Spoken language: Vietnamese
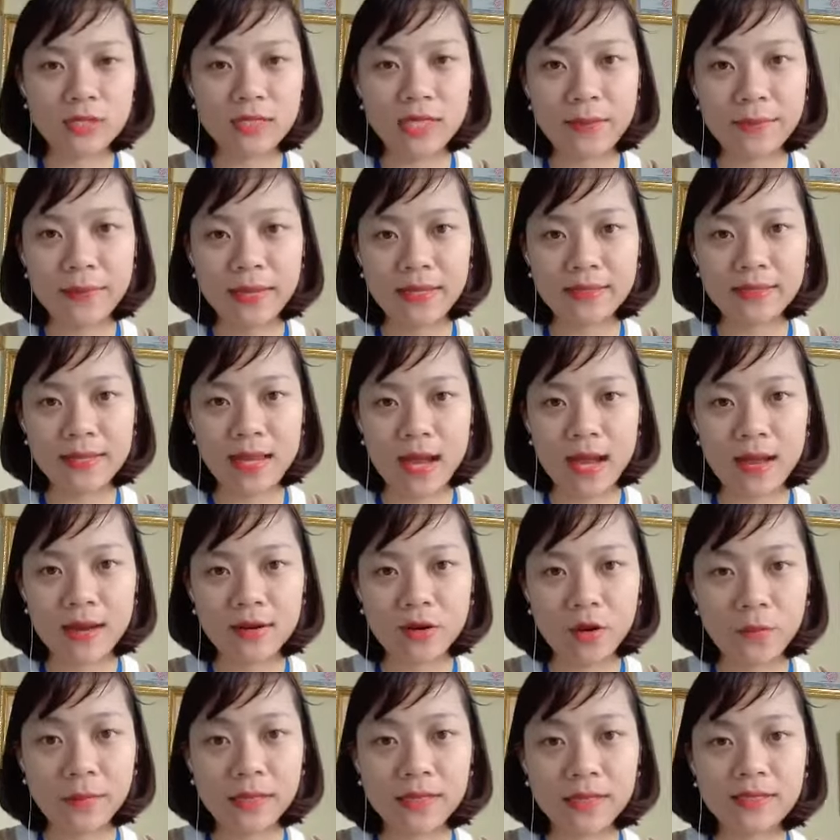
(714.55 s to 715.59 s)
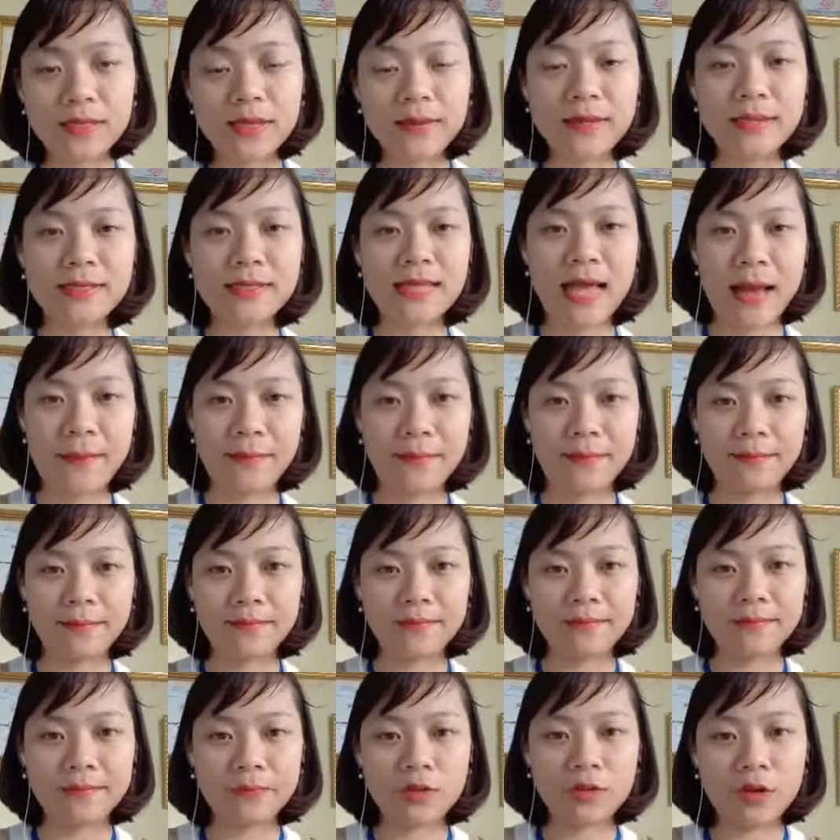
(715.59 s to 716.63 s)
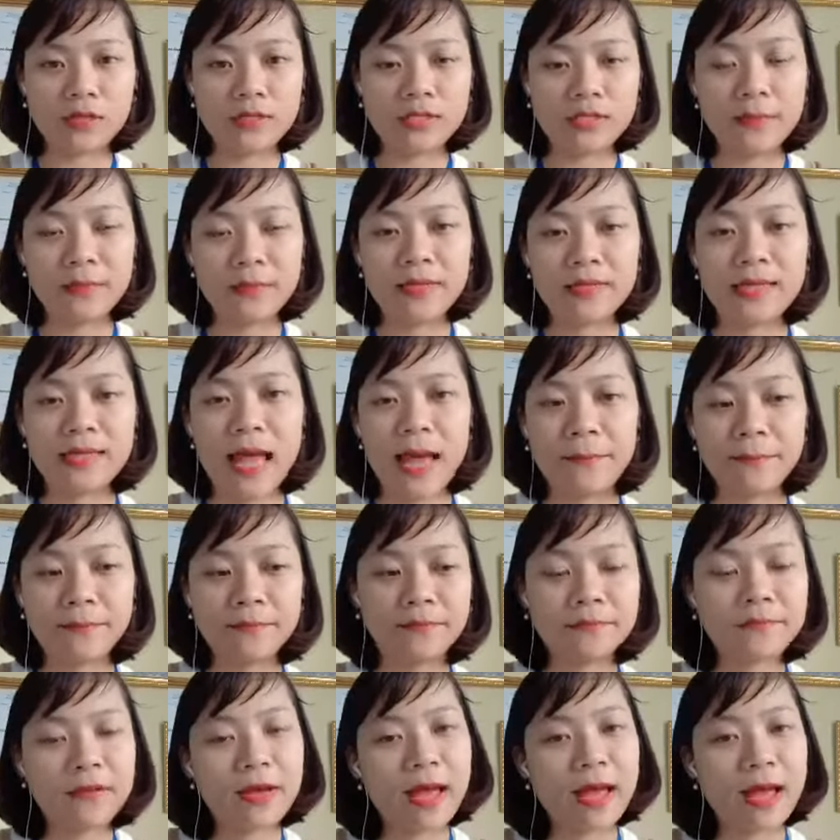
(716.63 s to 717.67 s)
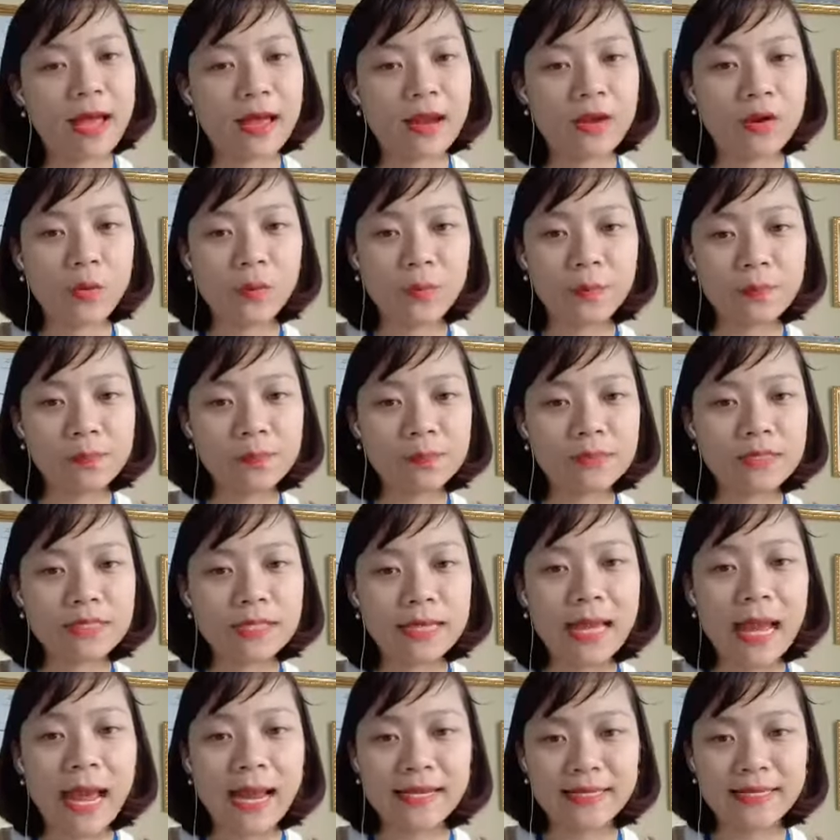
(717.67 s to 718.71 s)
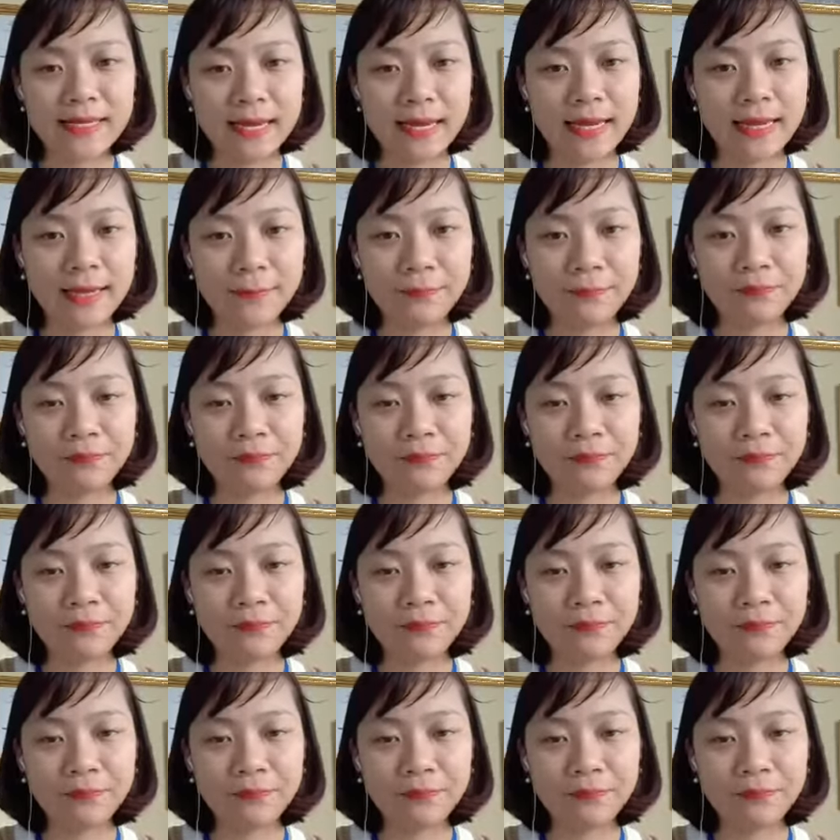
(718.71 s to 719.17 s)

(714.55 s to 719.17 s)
sẽ bị gì ạ? Nó sẽ bị giảm và nó sẽ hạn chế.